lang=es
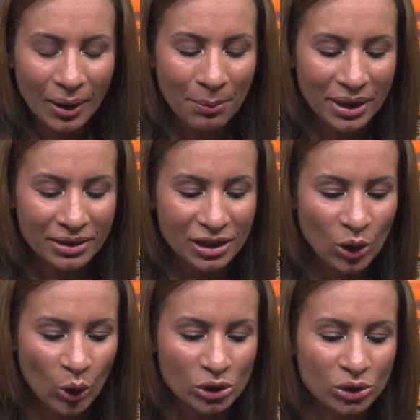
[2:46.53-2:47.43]

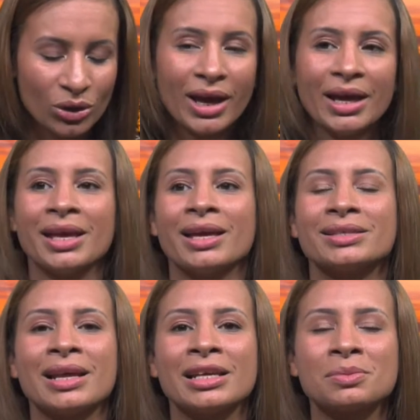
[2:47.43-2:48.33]
28, que ahí
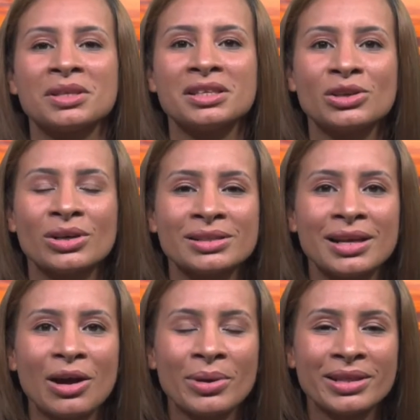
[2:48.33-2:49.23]
están las bendiciones
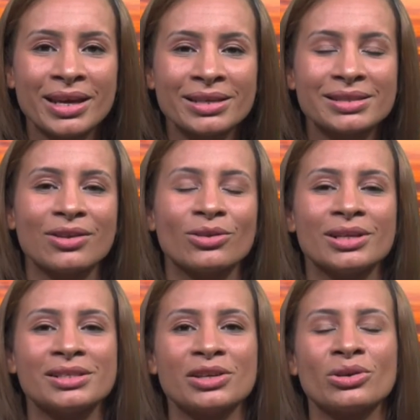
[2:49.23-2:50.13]
de la obediencia,
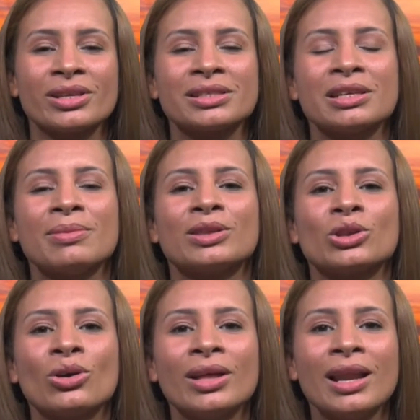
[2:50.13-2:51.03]
donde el Señor describe
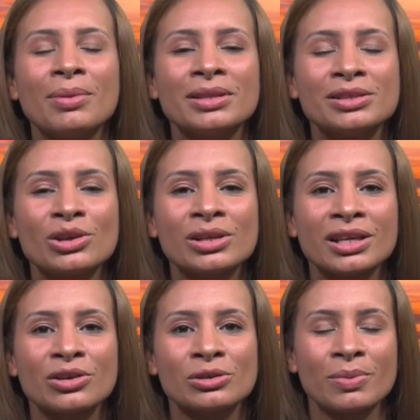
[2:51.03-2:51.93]
todas las bendiciones
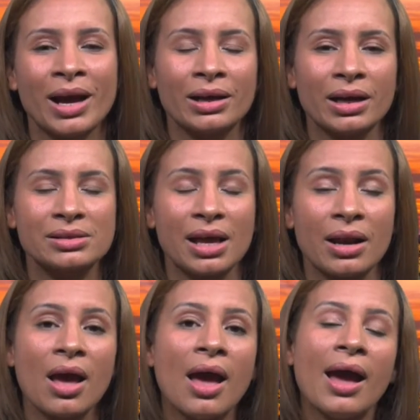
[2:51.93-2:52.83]
que nos van a
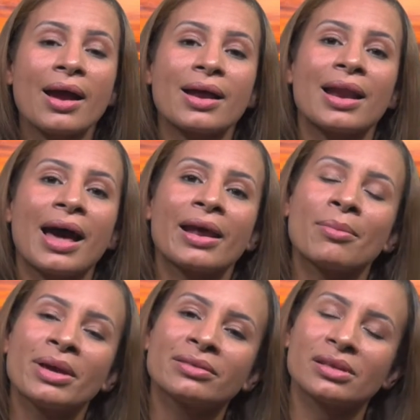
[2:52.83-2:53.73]
alcanzar.
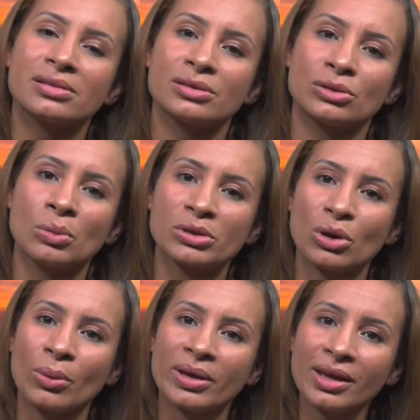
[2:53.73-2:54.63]
Claramente si somos
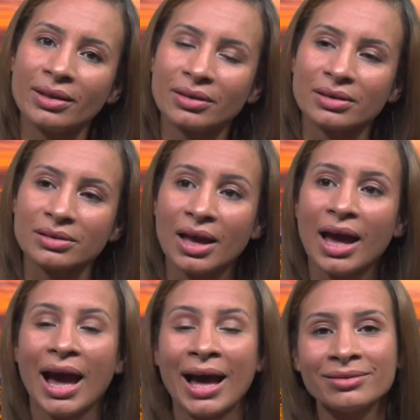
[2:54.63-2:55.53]
obedientes.
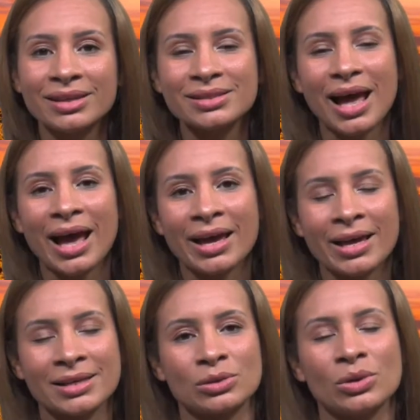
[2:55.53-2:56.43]
Antes a
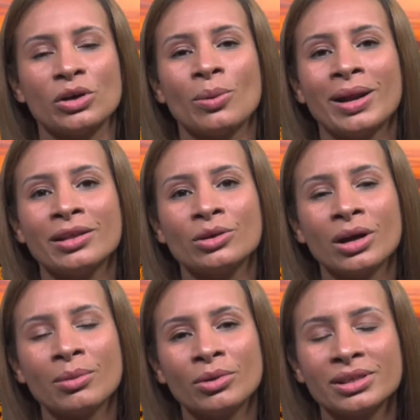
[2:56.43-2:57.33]
eso, Jehová le dio
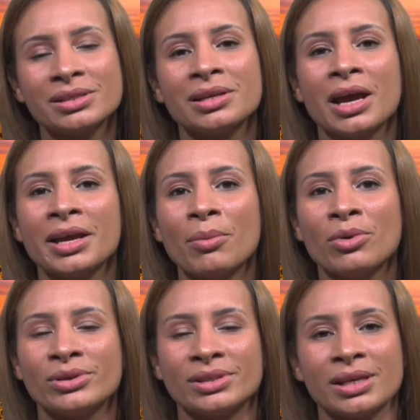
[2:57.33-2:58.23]
en el monte Sinaí a
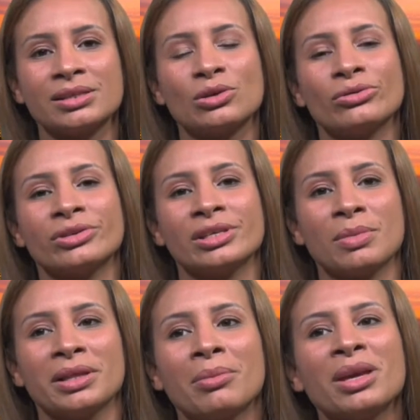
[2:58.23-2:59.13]
Moisés los diez
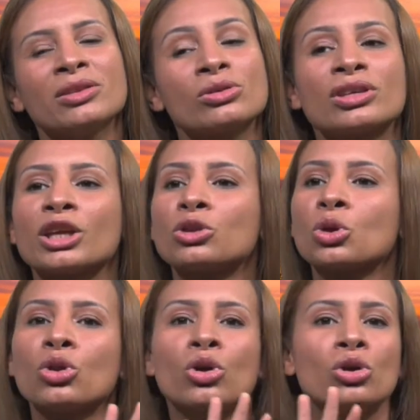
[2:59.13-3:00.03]
mandamientos, que
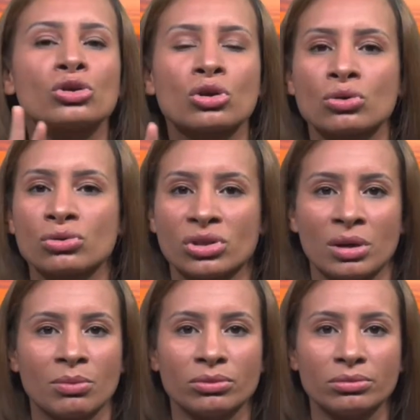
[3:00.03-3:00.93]
todos los
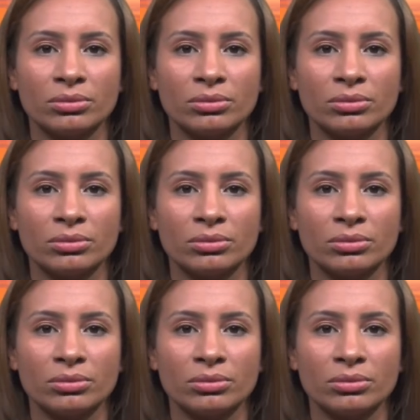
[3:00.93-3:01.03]
conocemos.